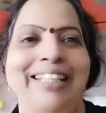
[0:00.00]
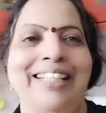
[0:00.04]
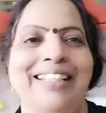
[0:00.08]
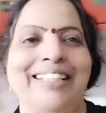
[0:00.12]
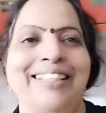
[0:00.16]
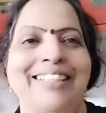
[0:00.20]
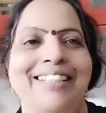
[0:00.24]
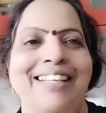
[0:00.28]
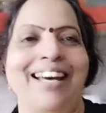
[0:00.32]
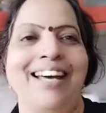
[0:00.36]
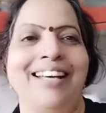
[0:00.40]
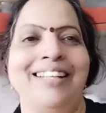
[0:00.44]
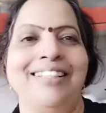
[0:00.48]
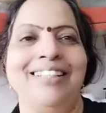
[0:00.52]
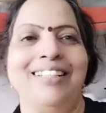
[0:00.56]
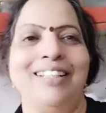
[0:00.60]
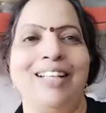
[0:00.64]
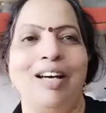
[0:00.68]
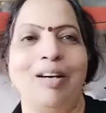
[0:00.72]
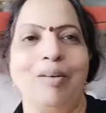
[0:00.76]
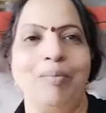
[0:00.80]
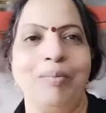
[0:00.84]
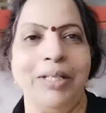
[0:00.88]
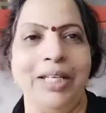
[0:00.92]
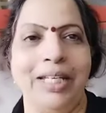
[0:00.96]
के
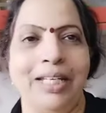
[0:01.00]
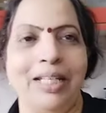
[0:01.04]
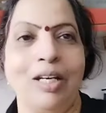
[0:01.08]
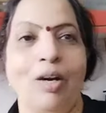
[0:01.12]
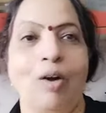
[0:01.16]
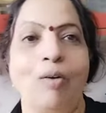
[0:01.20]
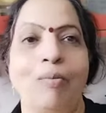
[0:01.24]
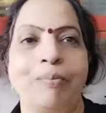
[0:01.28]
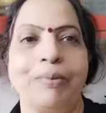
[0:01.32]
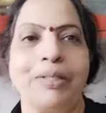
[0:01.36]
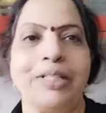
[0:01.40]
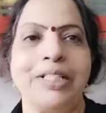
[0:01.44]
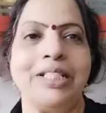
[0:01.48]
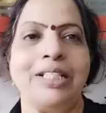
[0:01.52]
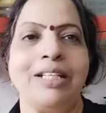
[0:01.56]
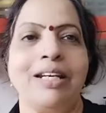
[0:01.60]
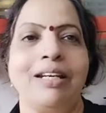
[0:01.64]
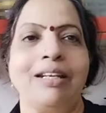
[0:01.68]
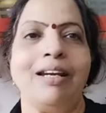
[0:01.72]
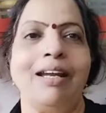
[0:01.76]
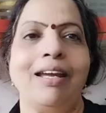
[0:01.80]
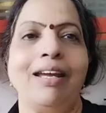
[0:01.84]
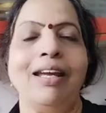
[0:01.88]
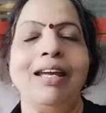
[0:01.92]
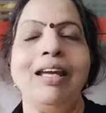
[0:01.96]
साथ अभी एक
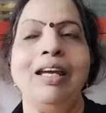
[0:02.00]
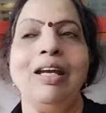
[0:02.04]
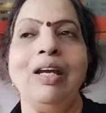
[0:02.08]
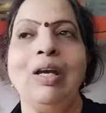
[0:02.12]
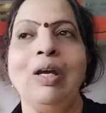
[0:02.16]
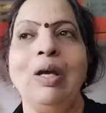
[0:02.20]
ऑपरेशन है